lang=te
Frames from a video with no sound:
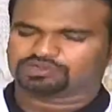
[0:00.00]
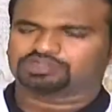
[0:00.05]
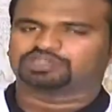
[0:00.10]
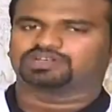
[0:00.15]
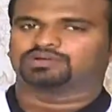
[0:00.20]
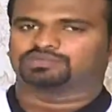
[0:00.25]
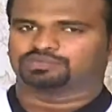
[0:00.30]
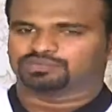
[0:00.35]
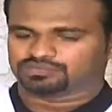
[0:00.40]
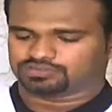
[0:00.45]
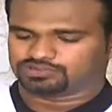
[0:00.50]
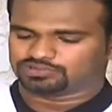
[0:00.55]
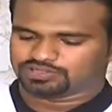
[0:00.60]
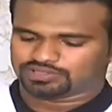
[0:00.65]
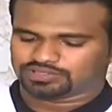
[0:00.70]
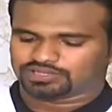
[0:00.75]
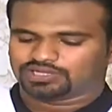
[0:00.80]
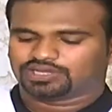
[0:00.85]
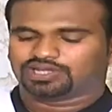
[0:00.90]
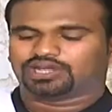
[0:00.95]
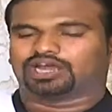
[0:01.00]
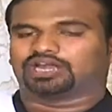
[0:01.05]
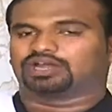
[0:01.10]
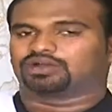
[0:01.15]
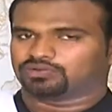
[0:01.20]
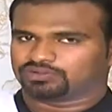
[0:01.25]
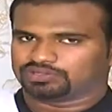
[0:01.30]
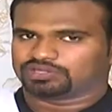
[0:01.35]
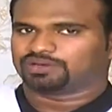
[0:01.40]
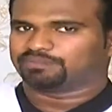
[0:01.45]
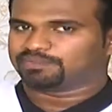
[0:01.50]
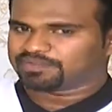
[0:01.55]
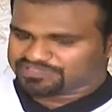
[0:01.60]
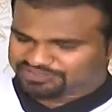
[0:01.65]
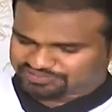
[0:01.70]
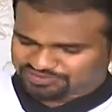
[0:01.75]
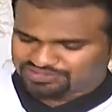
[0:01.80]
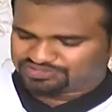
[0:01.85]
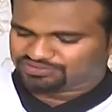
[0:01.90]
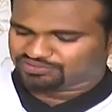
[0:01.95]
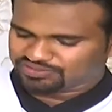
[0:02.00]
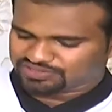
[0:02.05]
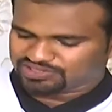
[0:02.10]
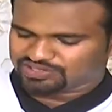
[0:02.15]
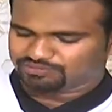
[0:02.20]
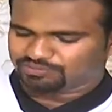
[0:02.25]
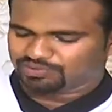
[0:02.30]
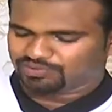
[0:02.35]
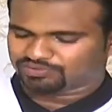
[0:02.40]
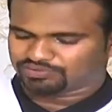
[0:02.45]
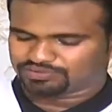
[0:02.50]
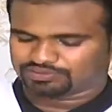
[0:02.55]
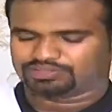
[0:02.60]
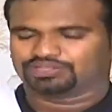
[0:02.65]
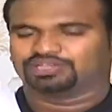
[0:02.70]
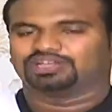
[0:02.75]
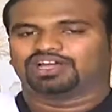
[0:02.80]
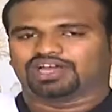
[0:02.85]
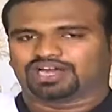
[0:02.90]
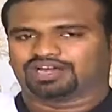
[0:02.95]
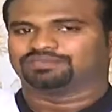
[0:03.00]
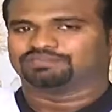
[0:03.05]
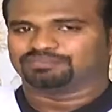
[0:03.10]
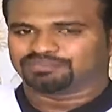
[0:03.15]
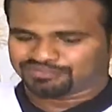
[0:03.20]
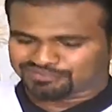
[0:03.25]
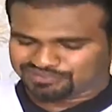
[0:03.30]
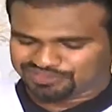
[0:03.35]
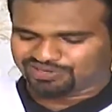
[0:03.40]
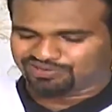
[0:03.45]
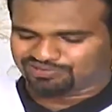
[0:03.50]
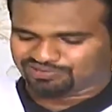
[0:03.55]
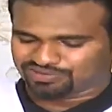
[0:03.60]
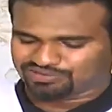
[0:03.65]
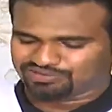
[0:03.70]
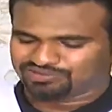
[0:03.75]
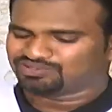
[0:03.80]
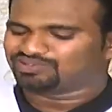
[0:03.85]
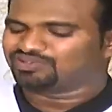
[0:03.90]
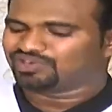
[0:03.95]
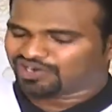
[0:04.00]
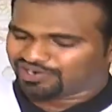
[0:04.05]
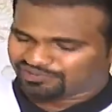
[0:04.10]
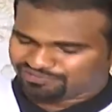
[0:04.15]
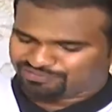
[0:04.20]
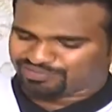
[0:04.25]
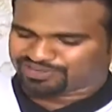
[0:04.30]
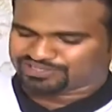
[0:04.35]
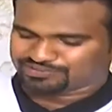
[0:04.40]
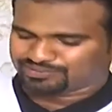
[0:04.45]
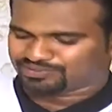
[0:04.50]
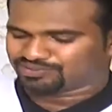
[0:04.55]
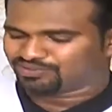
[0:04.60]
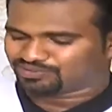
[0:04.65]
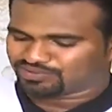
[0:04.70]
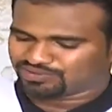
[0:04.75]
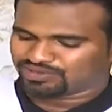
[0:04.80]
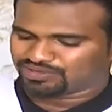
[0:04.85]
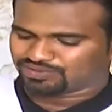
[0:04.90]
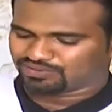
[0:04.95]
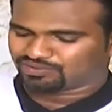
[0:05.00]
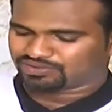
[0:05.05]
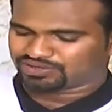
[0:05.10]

కొద్దిగా పోతుంది అండ్ కొద్దిగా పచ్చివాసన ఉంటేనే బాగుంటుంది అండ్ పూర్తిగా ఉండద్దు హాఫ్ మాత్రమే కుక్కోవాలి